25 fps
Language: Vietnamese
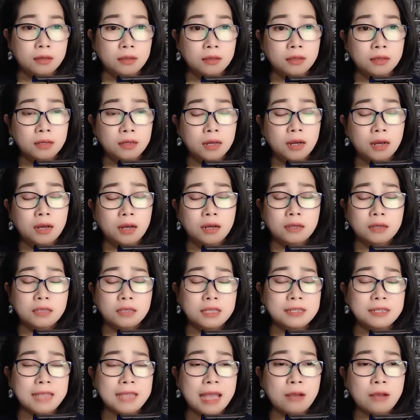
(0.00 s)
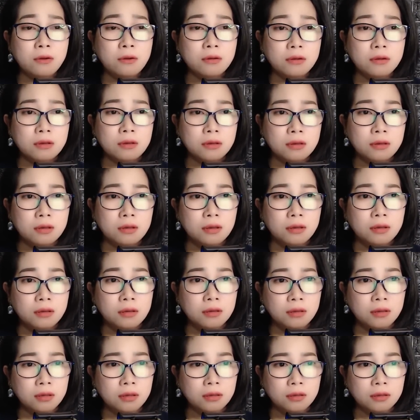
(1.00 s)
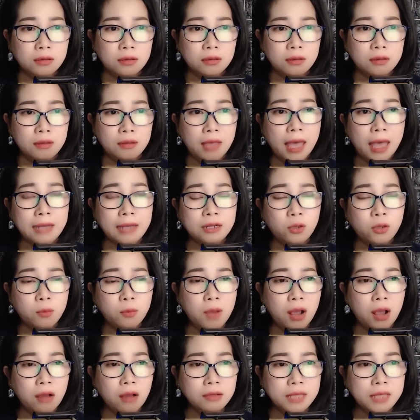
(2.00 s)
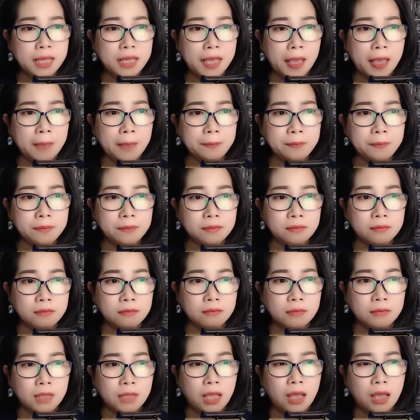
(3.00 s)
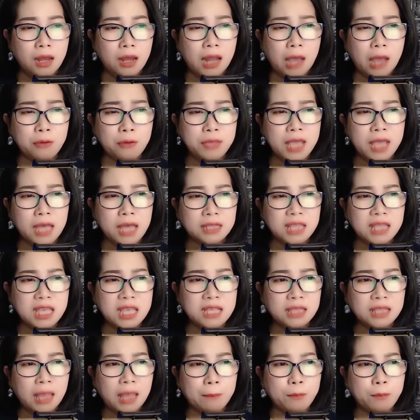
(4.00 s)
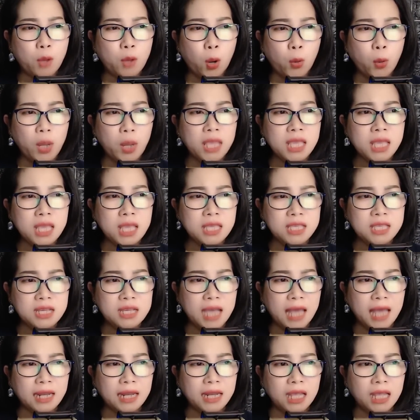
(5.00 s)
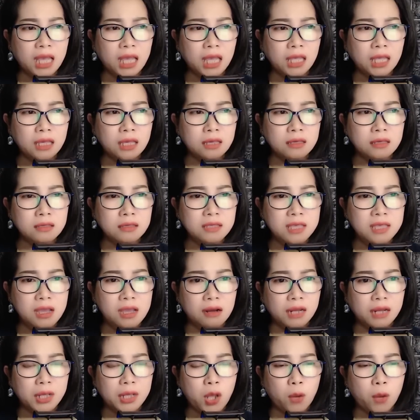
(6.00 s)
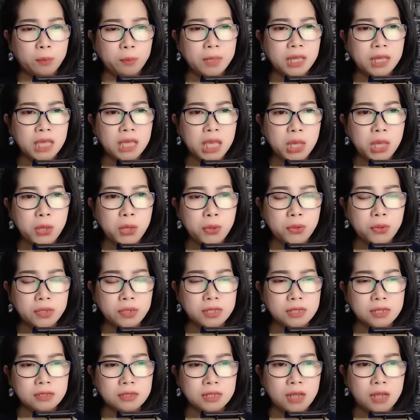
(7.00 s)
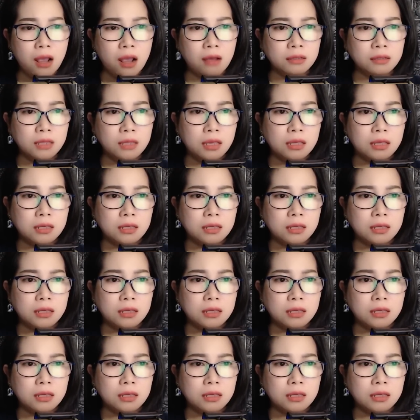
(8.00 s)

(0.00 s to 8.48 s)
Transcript: Ờ thì sao? Hơ, anh cũng hơn gì em. Lão già thiên thập cổ lầy hy như anh hả? Giờ lại còn biết yêu, sợ thiệt.